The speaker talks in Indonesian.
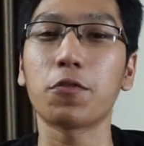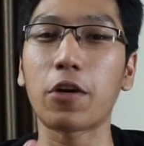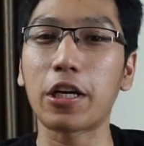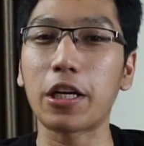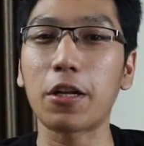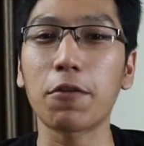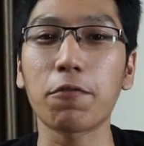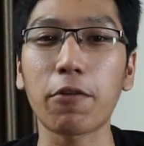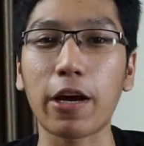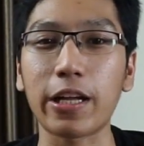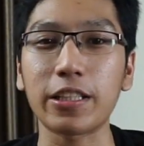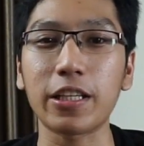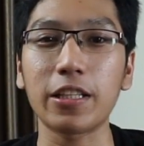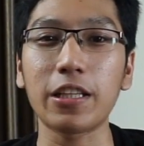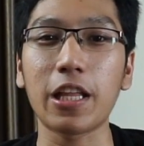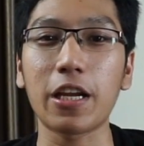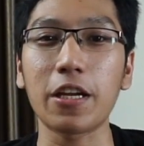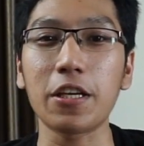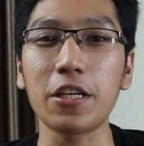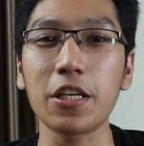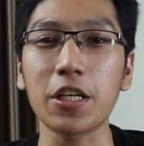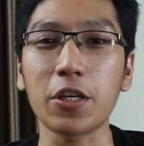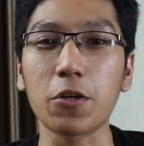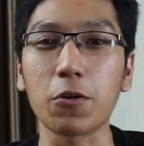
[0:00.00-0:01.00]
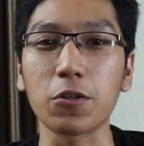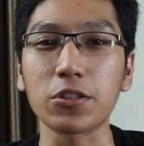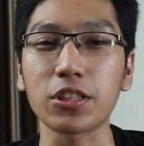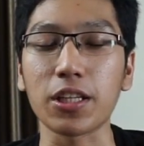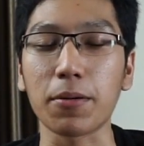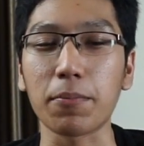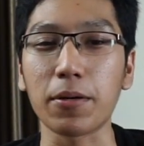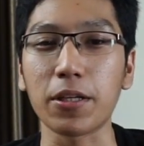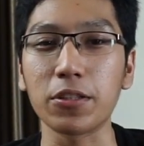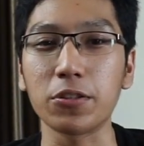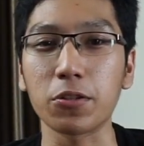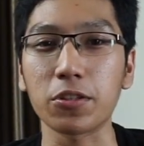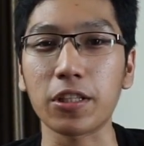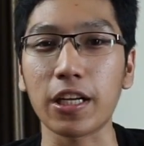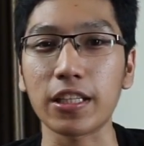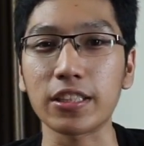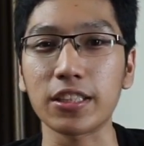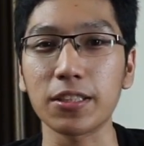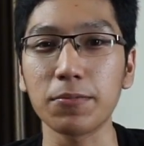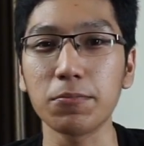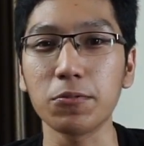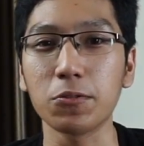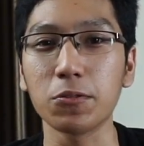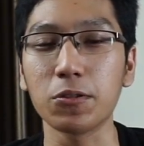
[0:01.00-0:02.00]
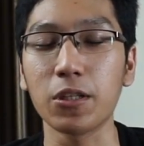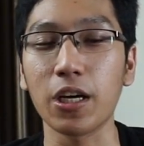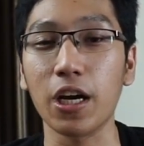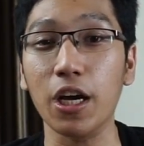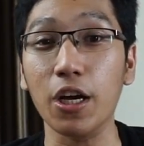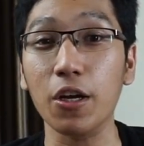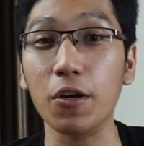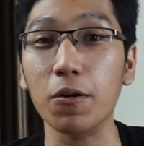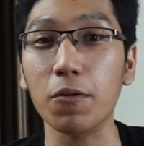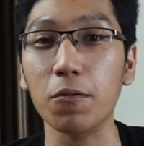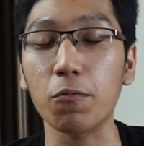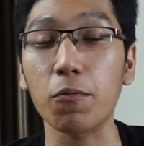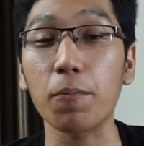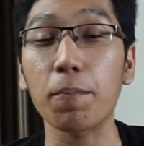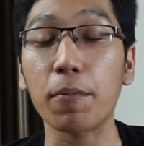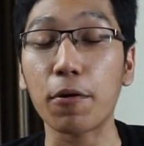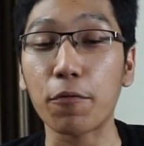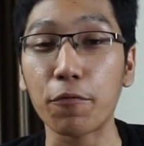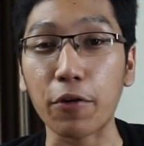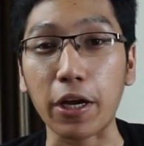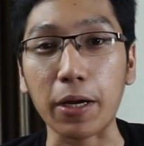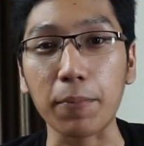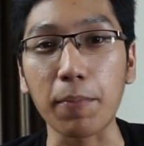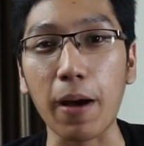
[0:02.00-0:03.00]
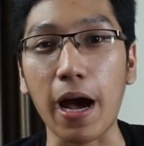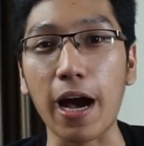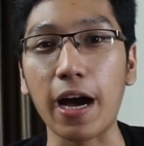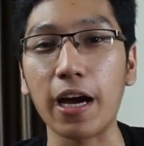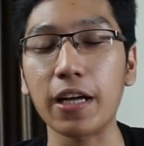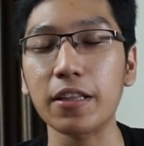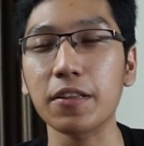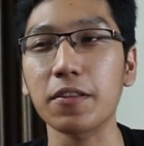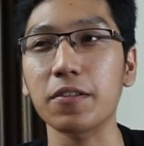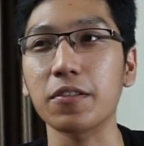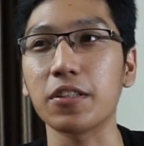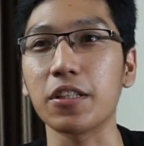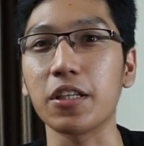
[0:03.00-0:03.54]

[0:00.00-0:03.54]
final fightnya dari Iko sama Jota Taslim juga perfect banget